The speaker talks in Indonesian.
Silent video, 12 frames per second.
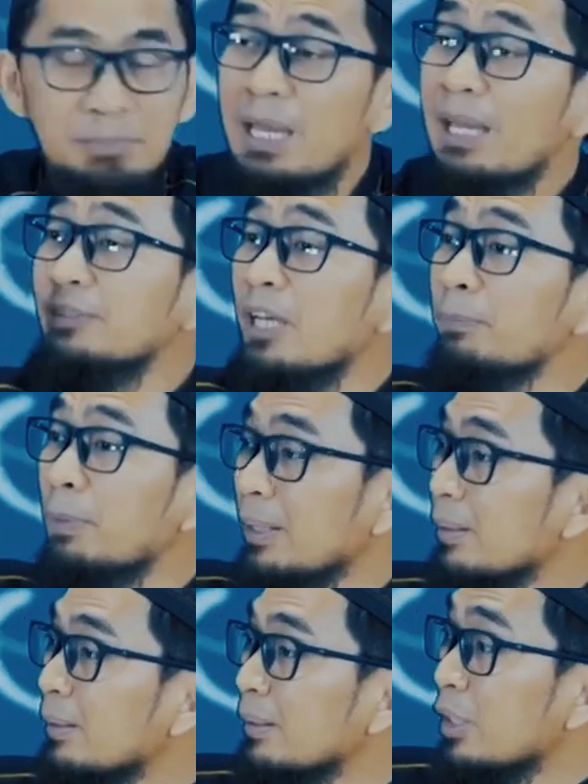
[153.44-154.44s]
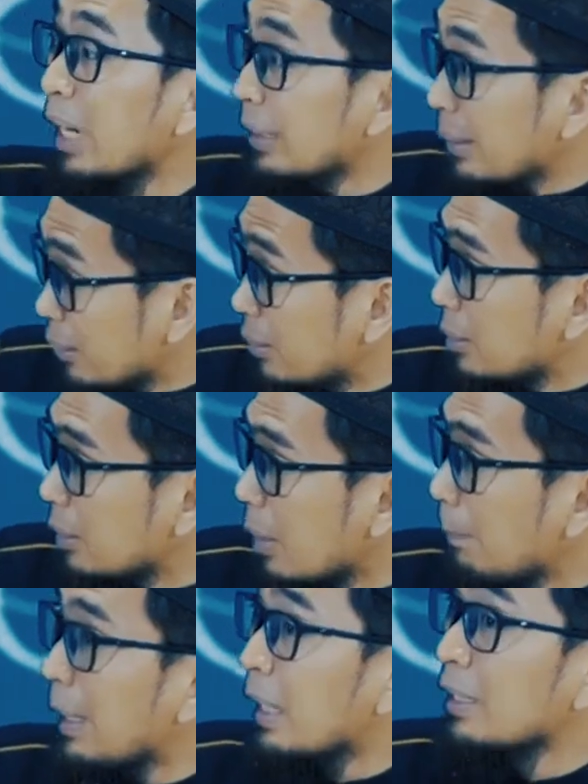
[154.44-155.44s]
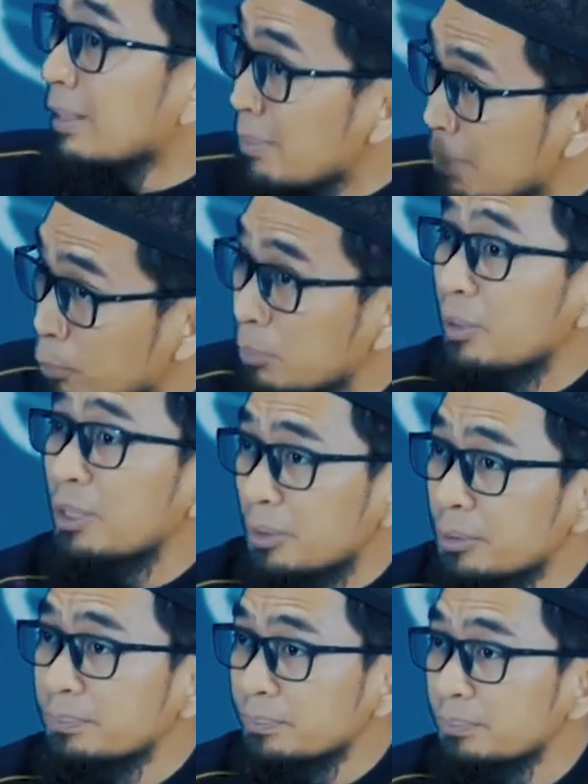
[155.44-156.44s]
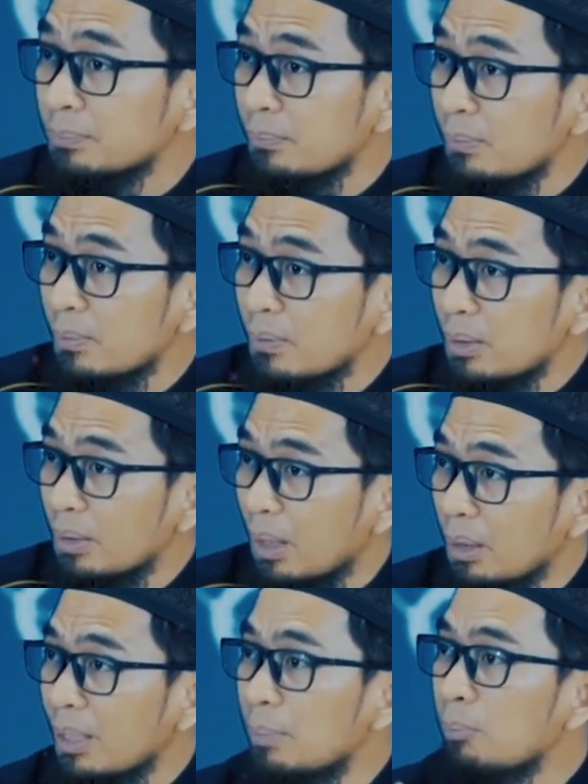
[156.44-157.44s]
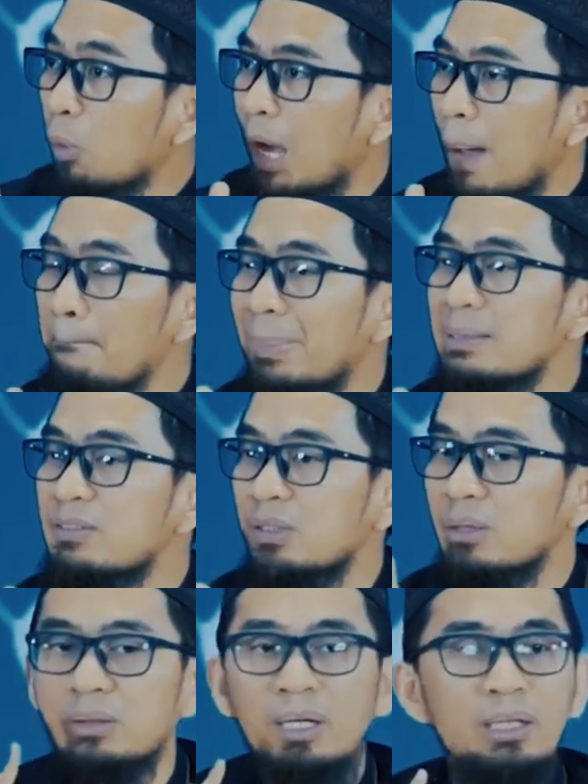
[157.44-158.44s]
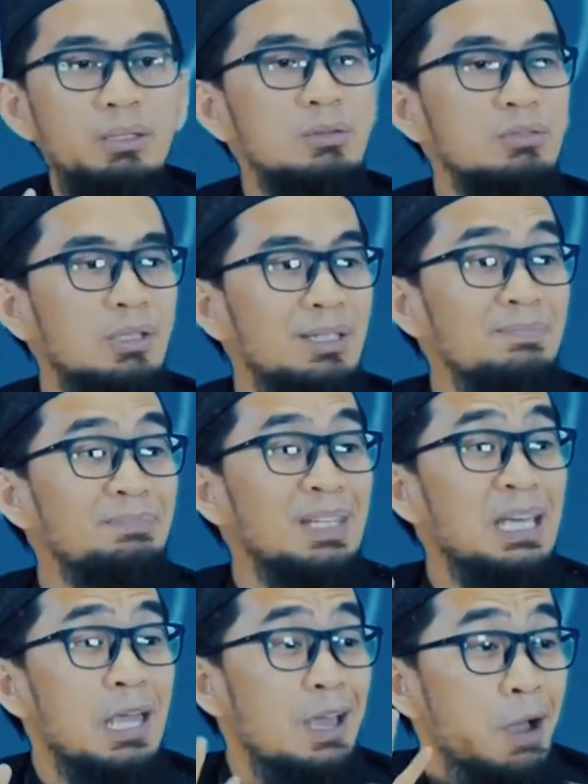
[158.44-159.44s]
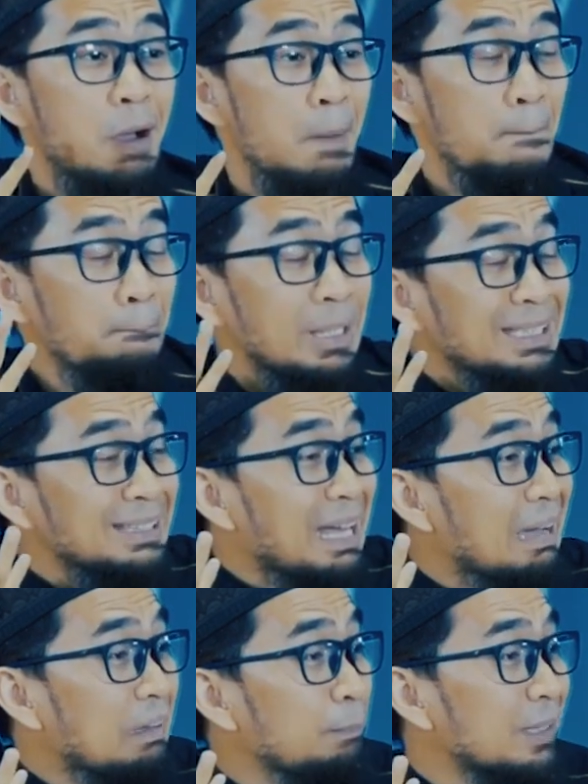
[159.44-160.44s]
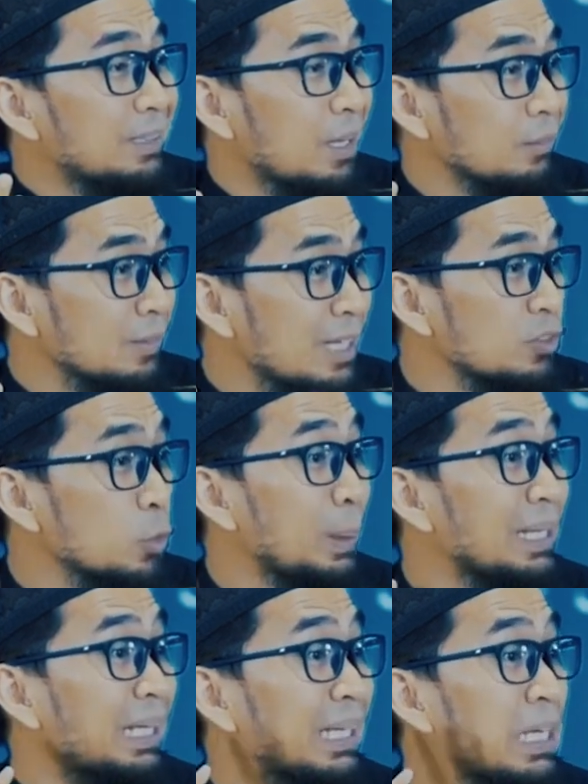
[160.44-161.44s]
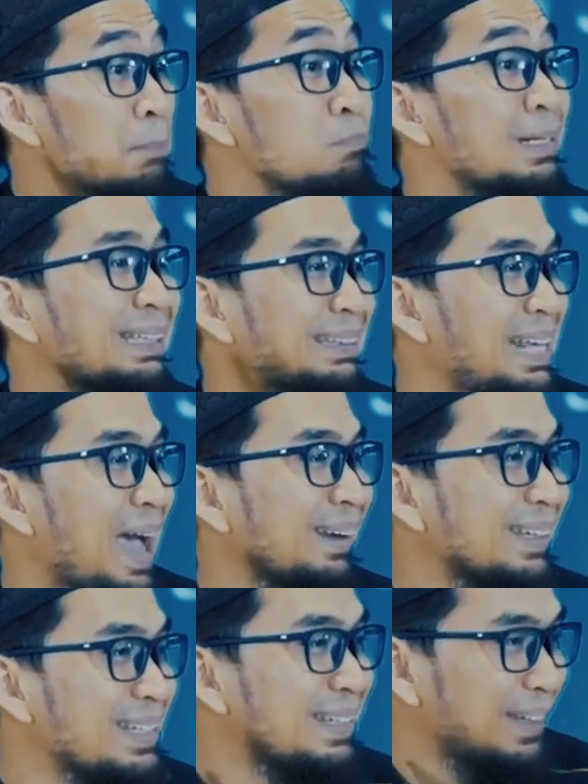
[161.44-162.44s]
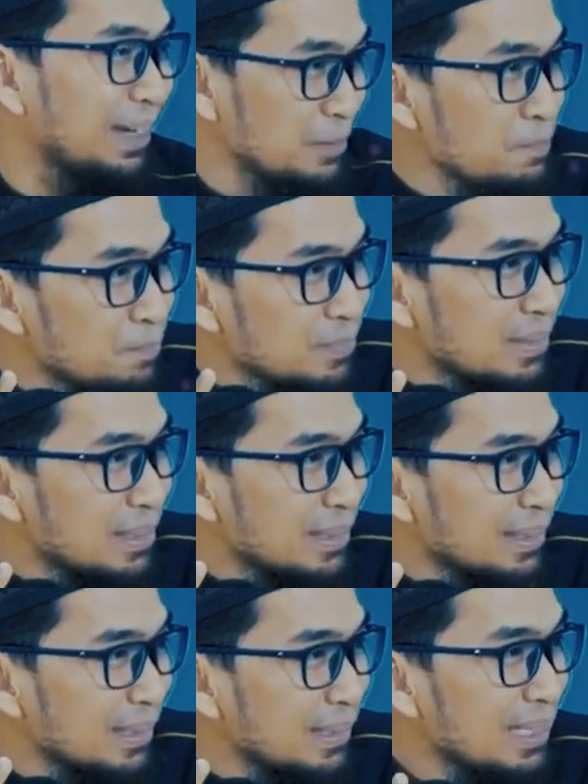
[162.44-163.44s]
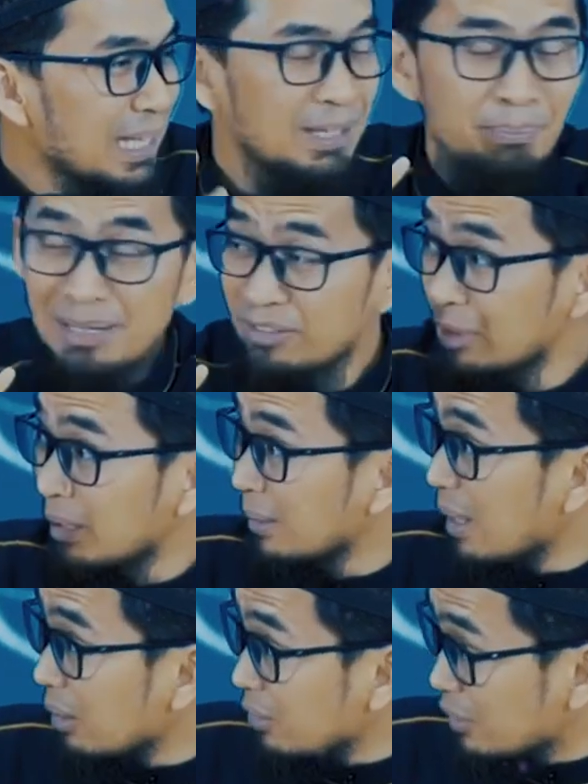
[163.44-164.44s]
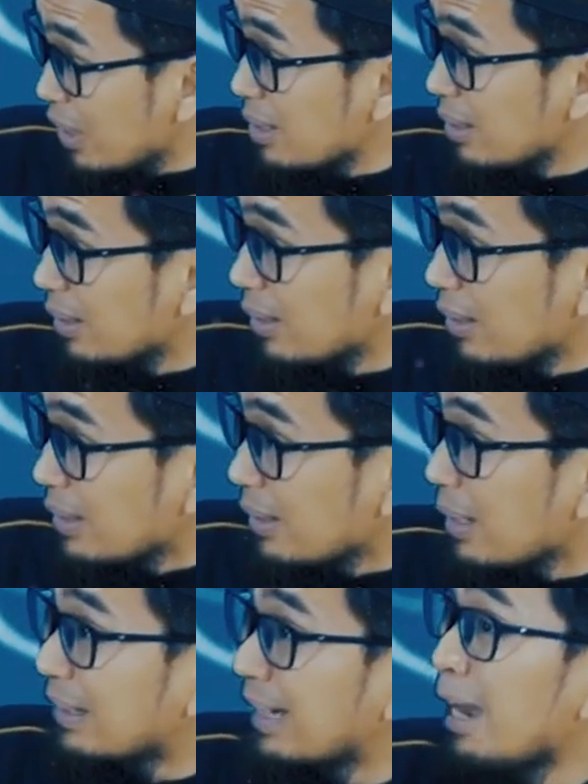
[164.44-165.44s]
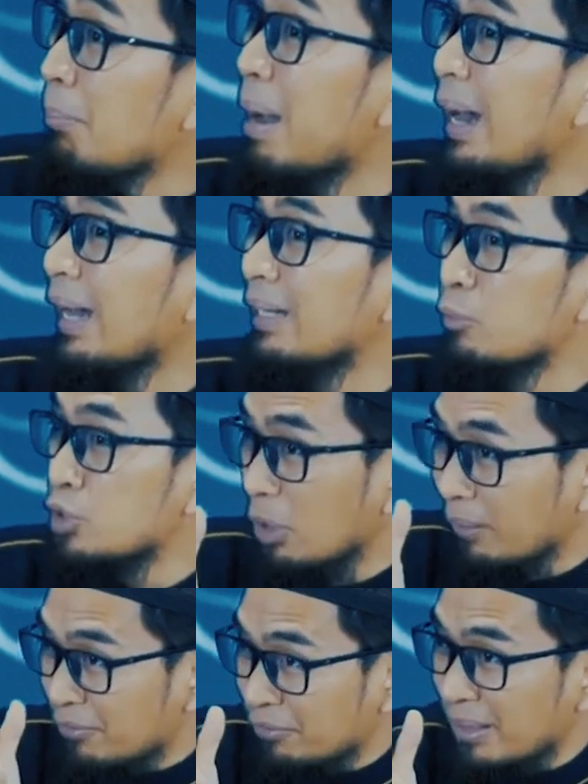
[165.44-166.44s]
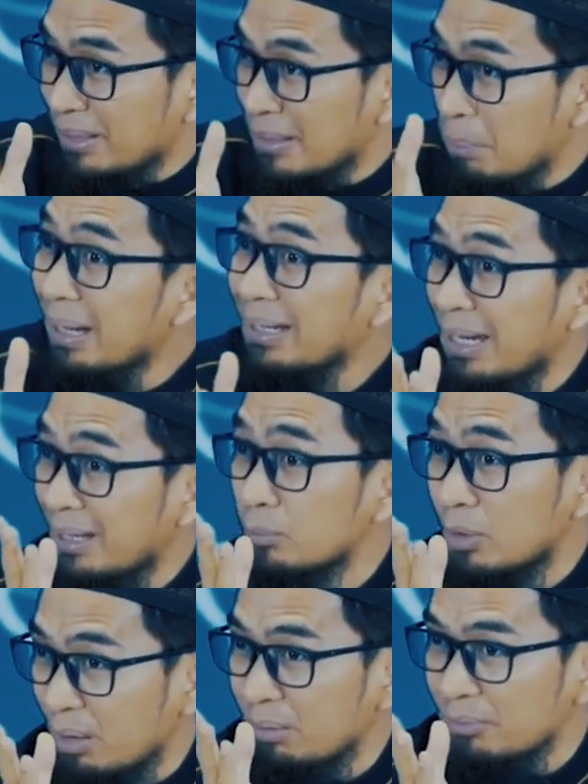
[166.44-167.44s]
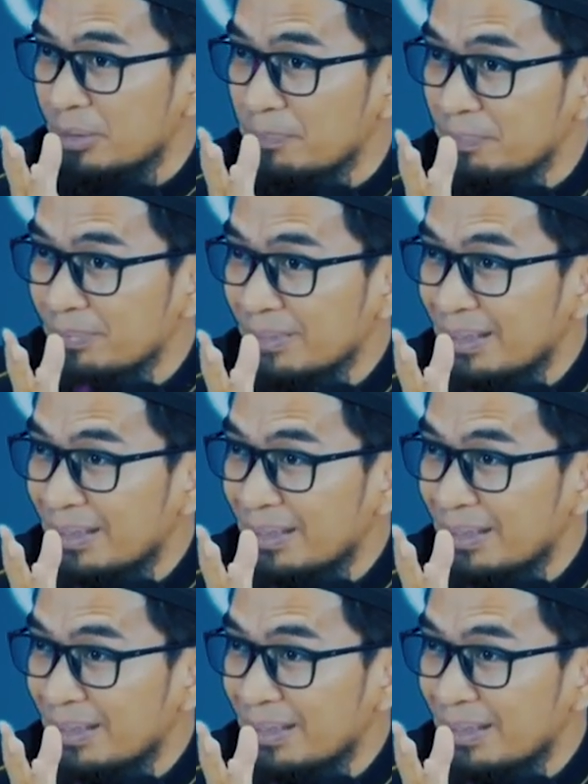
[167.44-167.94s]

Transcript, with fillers: Ini biasa Pak, jangankan kita, para nabi pun begitu. Ya, Nabi Muhammad saw. minta kepada Allah supaya kiblat dialihkan dari Masjid Al-Aqsa ke Ka'bah Al-Musharrafah di Mekkah Al-Mukarramah.